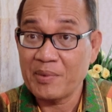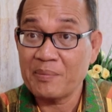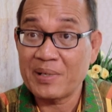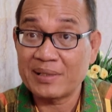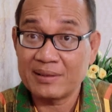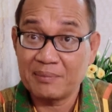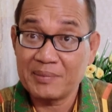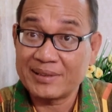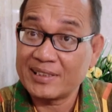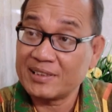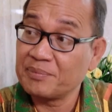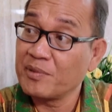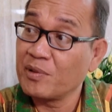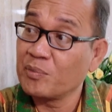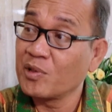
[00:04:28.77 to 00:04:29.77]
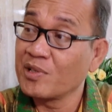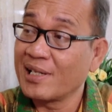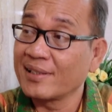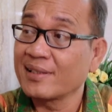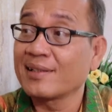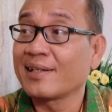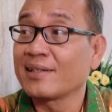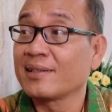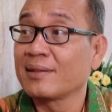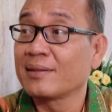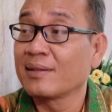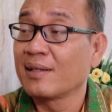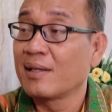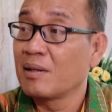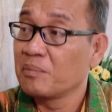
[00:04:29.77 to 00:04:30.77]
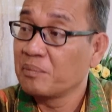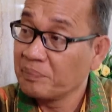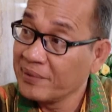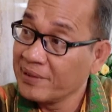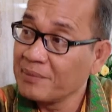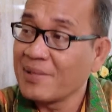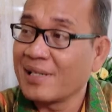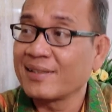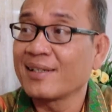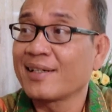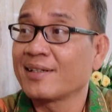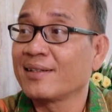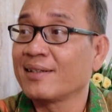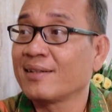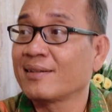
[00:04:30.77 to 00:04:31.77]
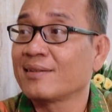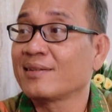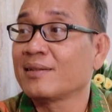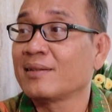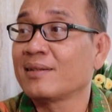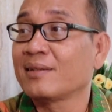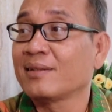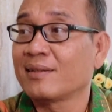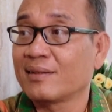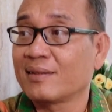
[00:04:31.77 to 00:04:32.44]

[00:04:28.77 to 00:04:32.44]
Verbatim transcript: memang batas modalnya nggak di minimalnya nggak di, di